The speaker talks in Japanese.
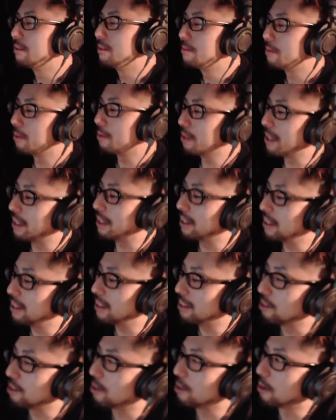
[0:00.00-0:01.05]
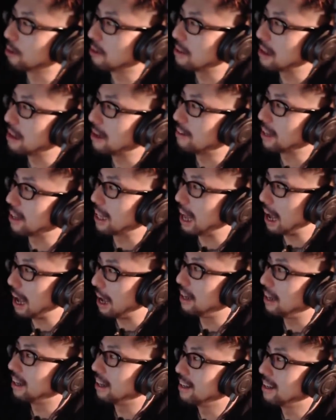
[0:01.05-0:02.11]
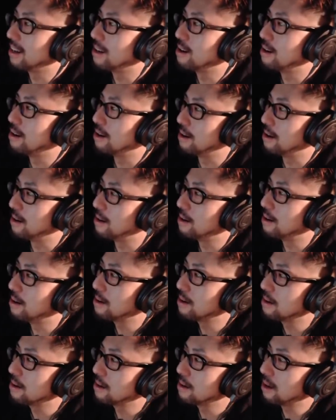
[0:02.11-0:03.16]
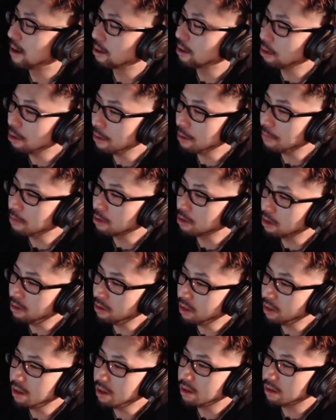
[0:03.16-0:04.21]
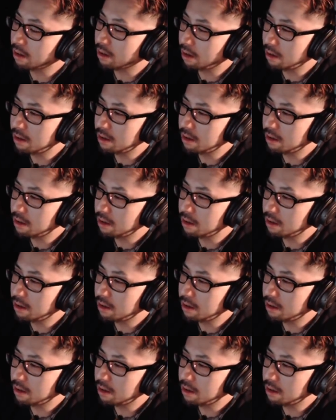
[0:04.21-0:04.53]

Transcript: ポテチに中毒性はない。あ、トリップって言わないんだ。